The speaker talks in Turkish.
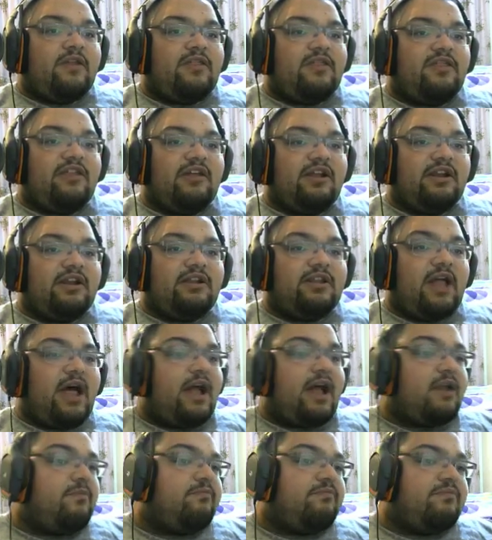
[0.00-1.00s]

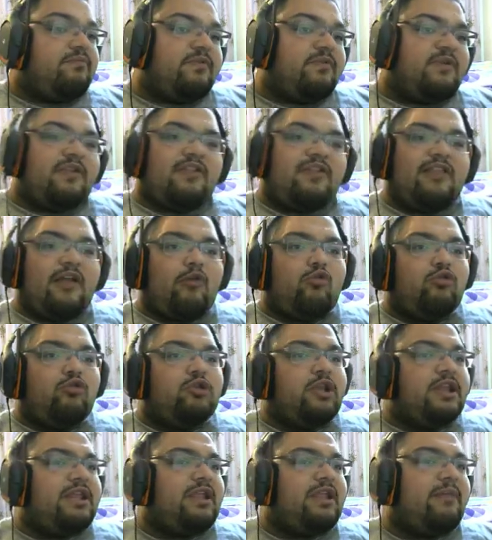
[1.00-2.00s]
zırhlar, işte
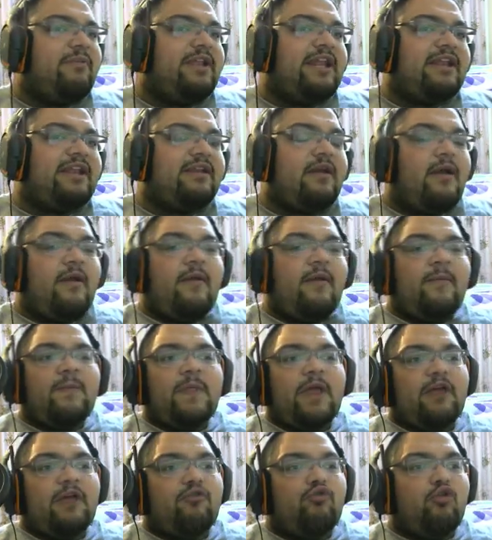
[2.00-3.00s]
kullanılabilir
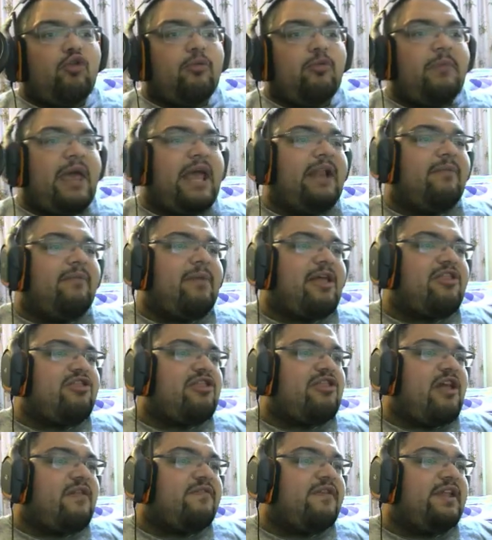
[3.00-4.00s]
atıyorum
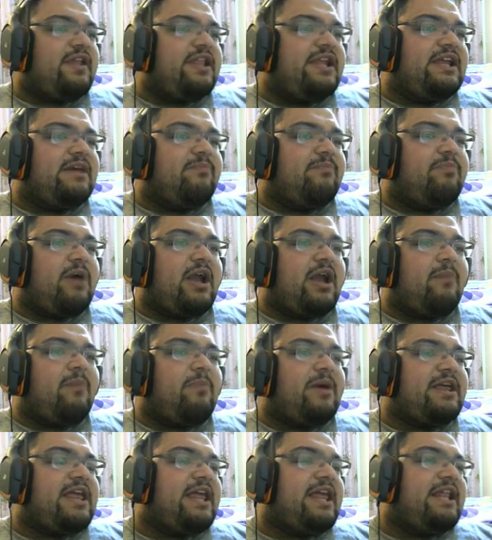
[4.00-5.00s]
elmas çantaları, para
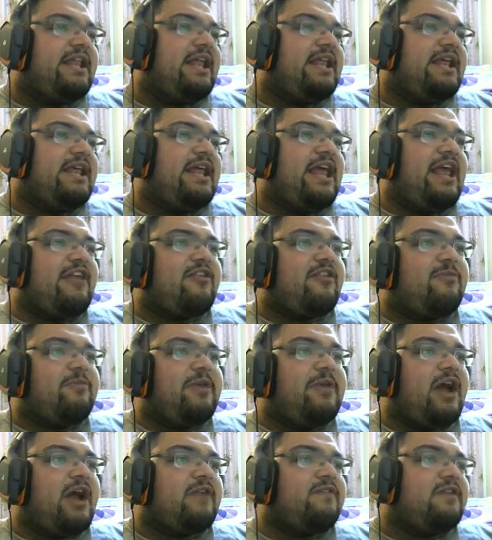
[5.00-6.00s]
paketleri,
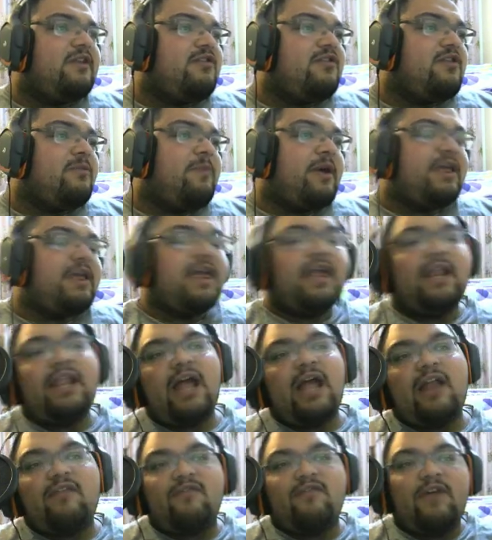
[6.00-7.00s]
XP arttırıcı
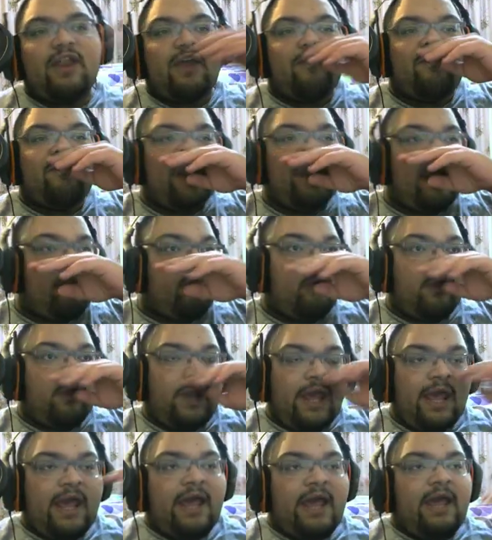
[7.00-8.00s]
paketler falan filan
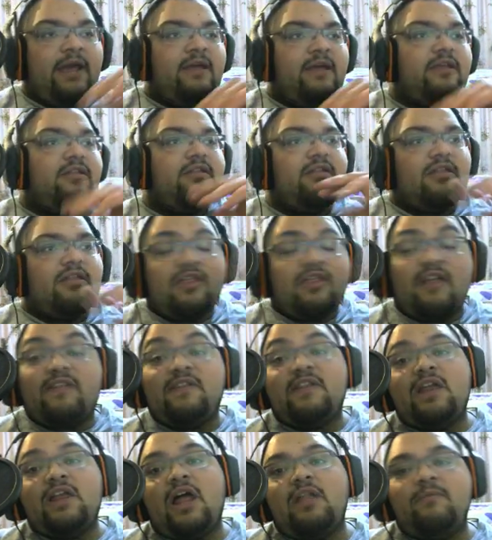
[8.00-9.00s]
böyle
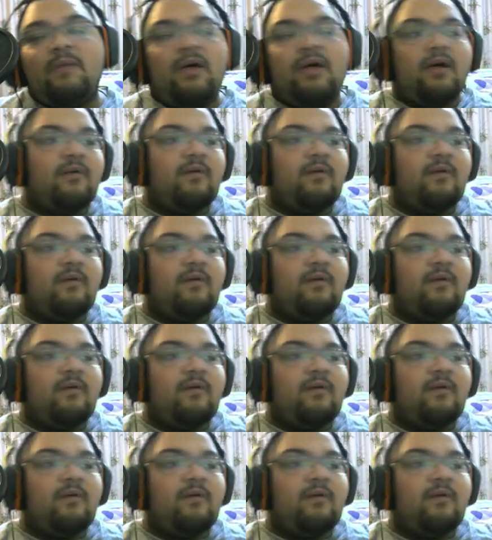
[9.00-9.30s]
satın alma